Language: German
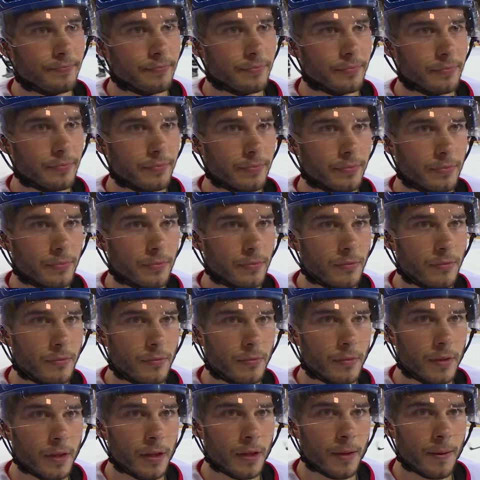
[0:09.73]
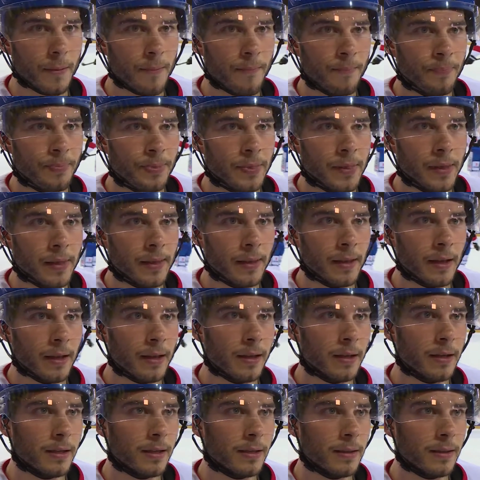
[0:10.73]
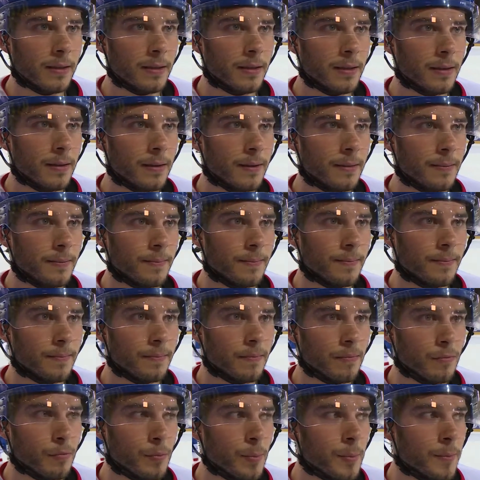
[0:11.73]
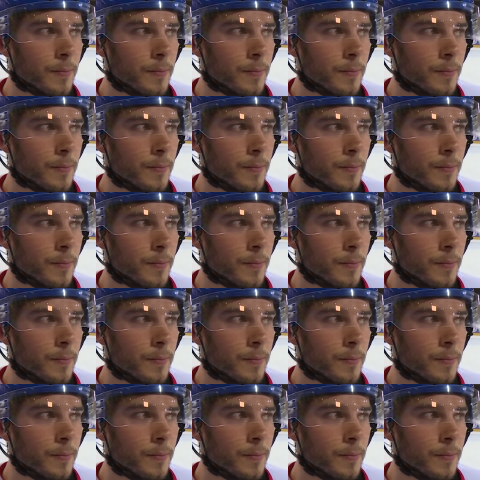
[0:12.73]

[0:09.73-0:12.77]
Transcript: Kann man sich jetzt so umstellen von einer Serie auf die andere?